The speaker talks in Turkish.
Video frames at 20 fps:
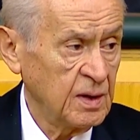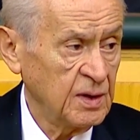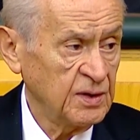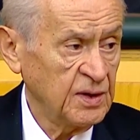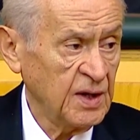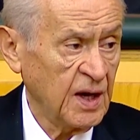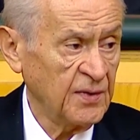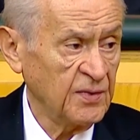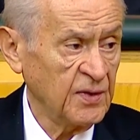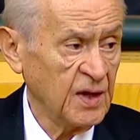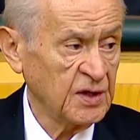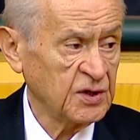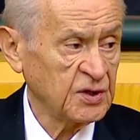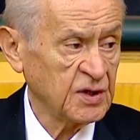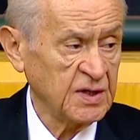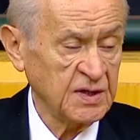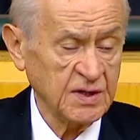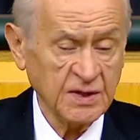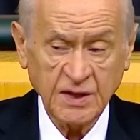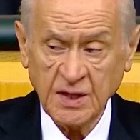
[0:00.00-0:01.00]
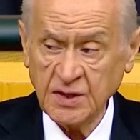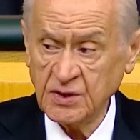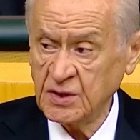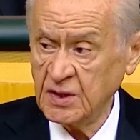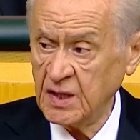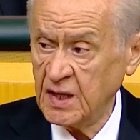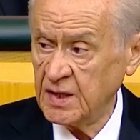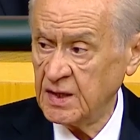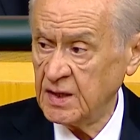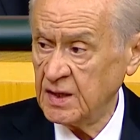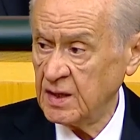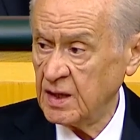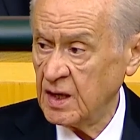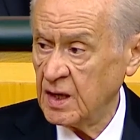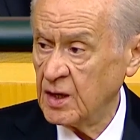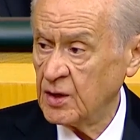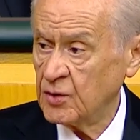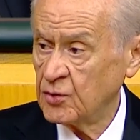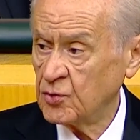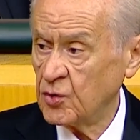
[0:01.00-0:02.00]
yandaş gazetecileri
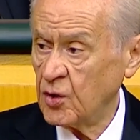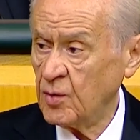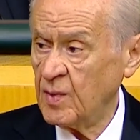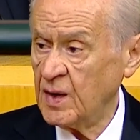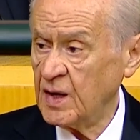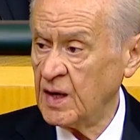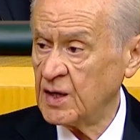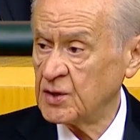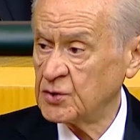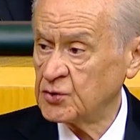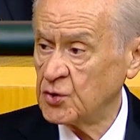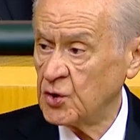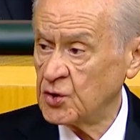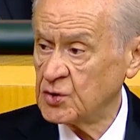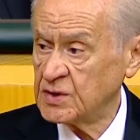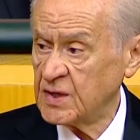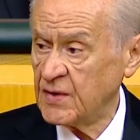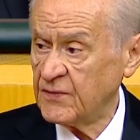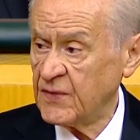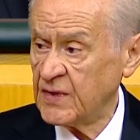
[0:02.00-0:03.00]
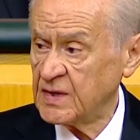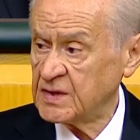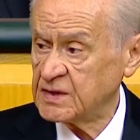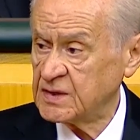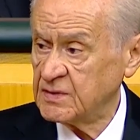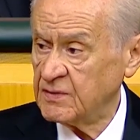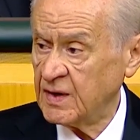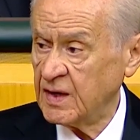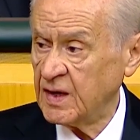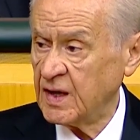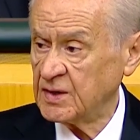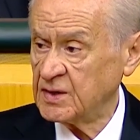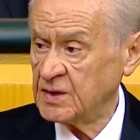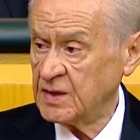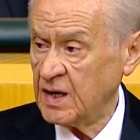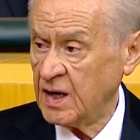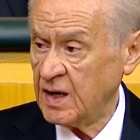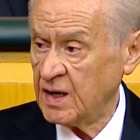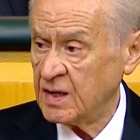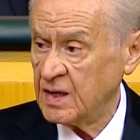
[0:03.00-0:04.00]
Roma'ya sözde festival
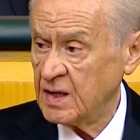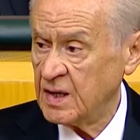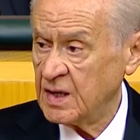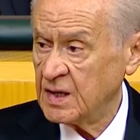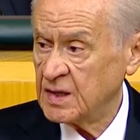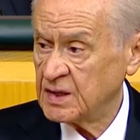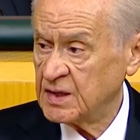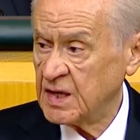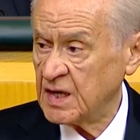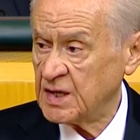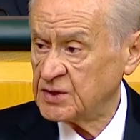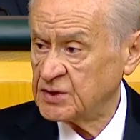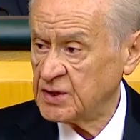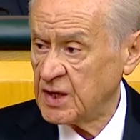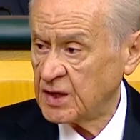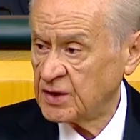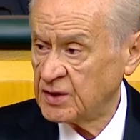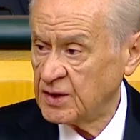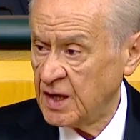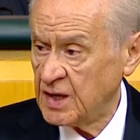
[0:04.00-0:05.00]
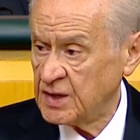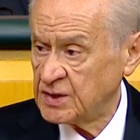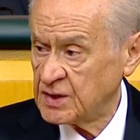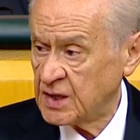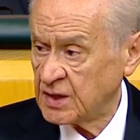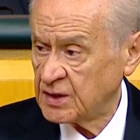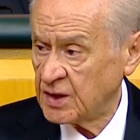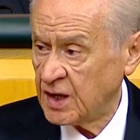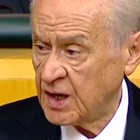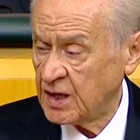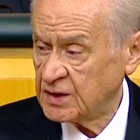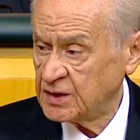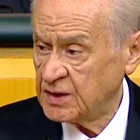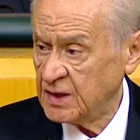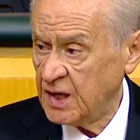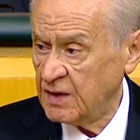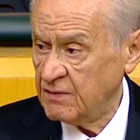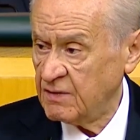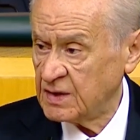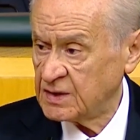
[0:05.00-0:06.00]
adına gerçekte ise
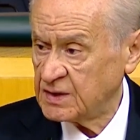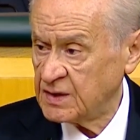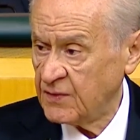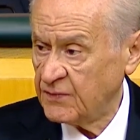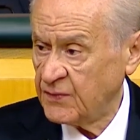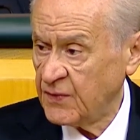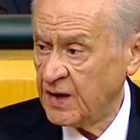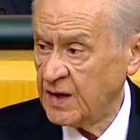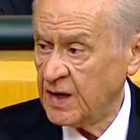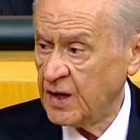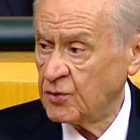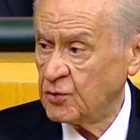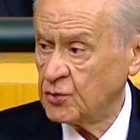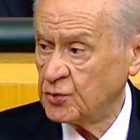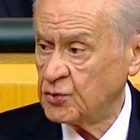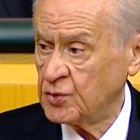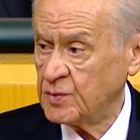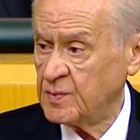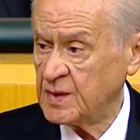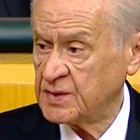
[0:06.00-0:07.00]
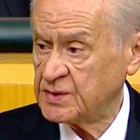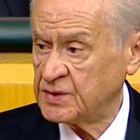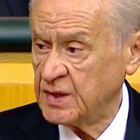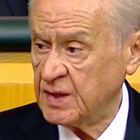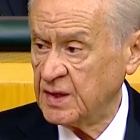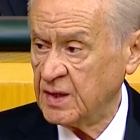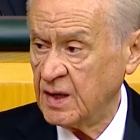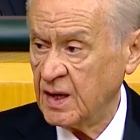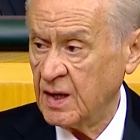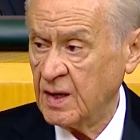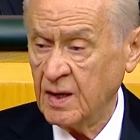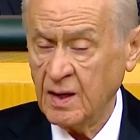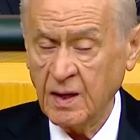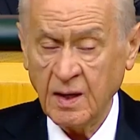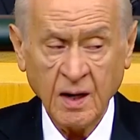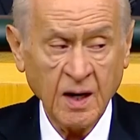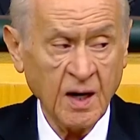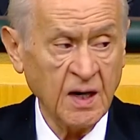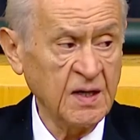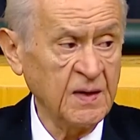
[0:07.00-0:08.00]
tatile ve sefaya götürmesi
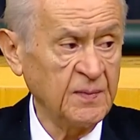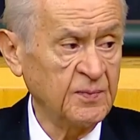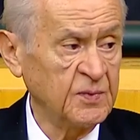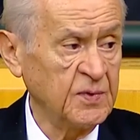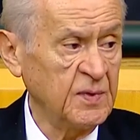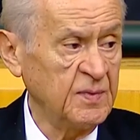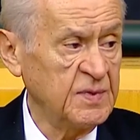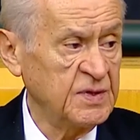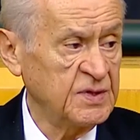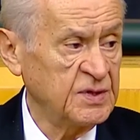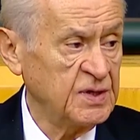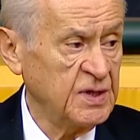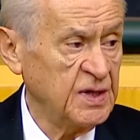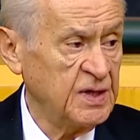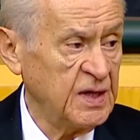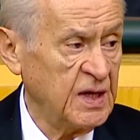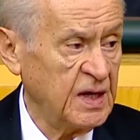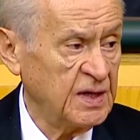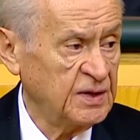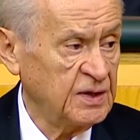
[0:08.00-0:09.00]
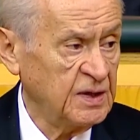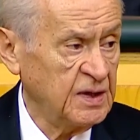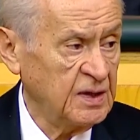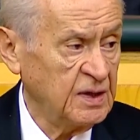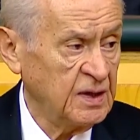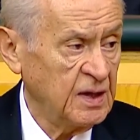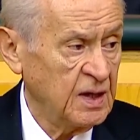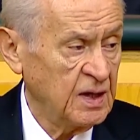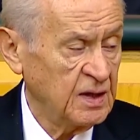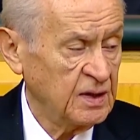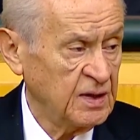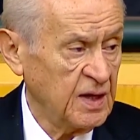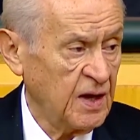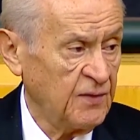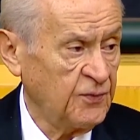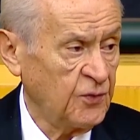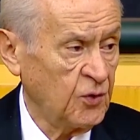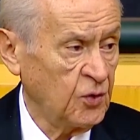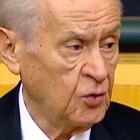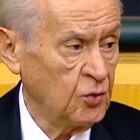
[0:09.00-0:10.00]
ayıplı bir zihniyetin
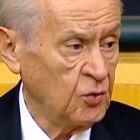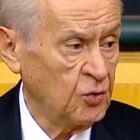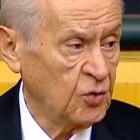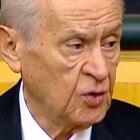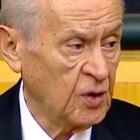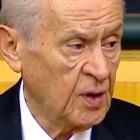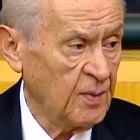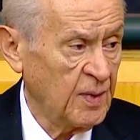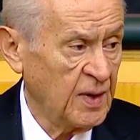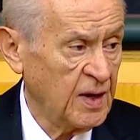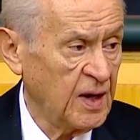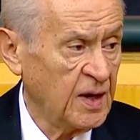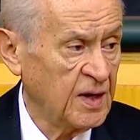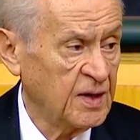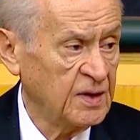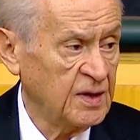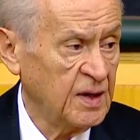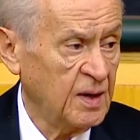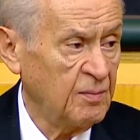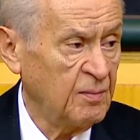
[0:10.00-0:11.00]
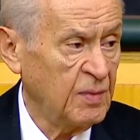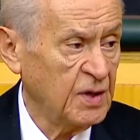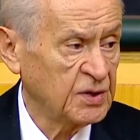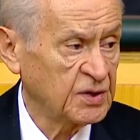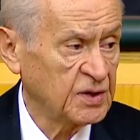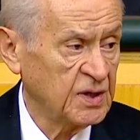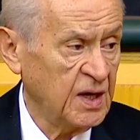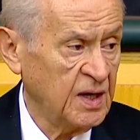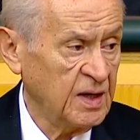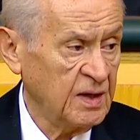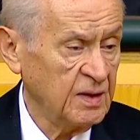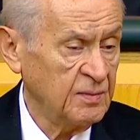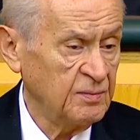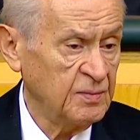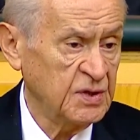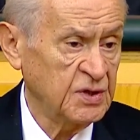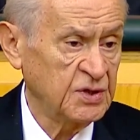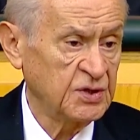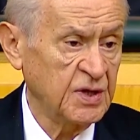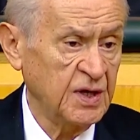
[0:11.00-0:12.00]
defol uygulamalarından başka
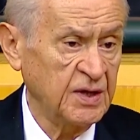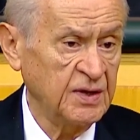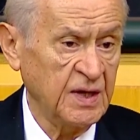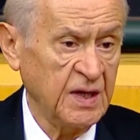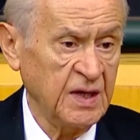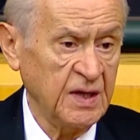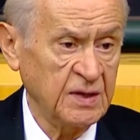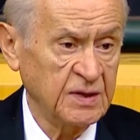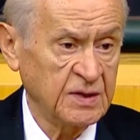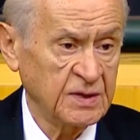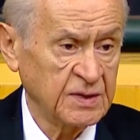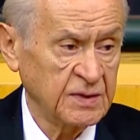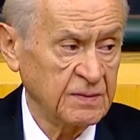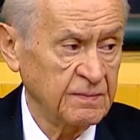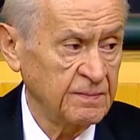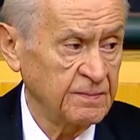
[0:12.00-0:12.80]
bir şey değildir.